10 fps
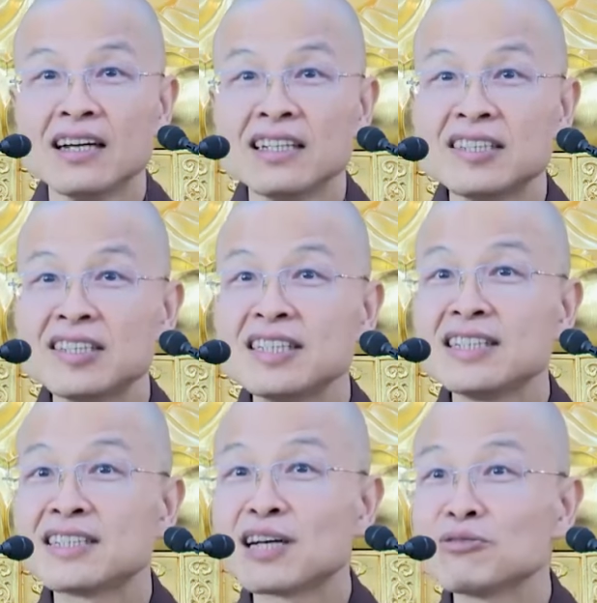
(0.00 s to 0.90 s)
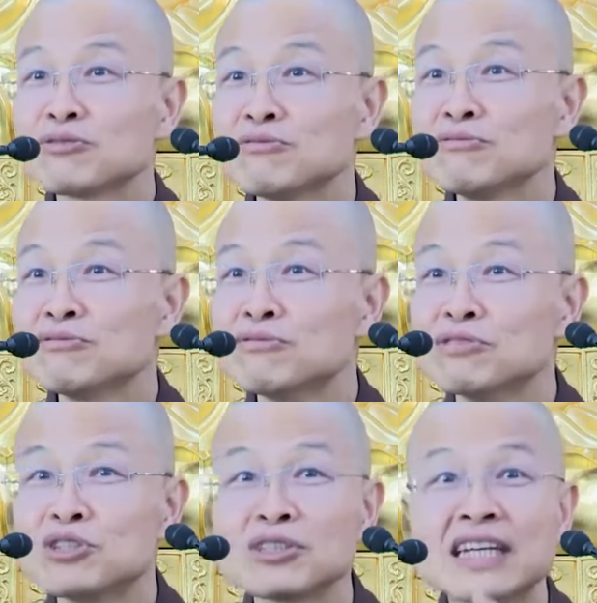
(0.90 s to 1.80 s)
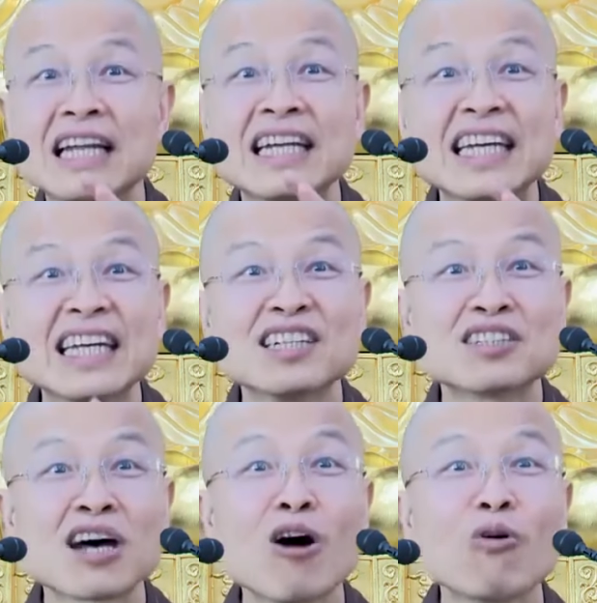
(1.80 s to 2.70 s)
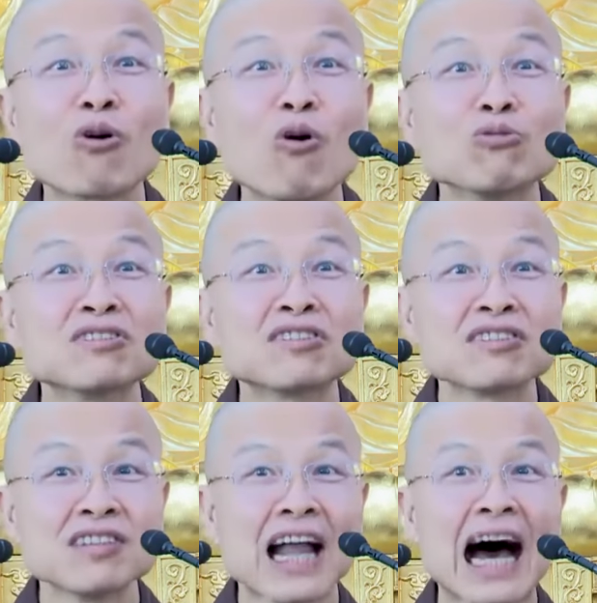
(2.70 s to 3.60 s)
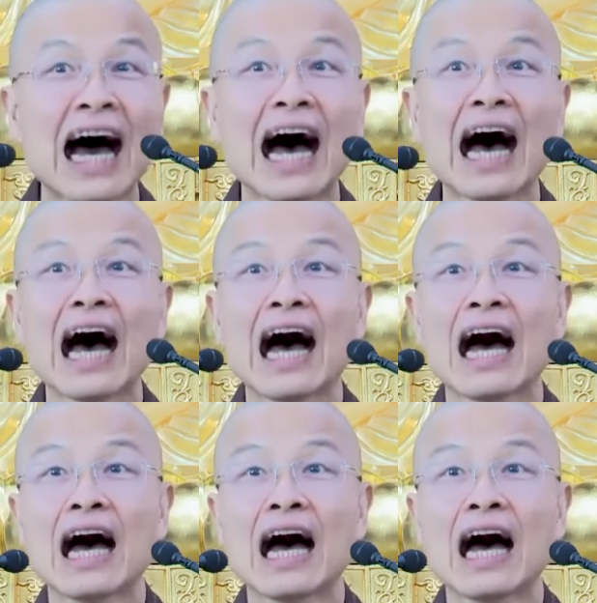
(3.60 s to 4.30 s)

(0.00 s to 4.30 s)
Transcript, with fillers: 你记了招数就在那里硬套公式啊，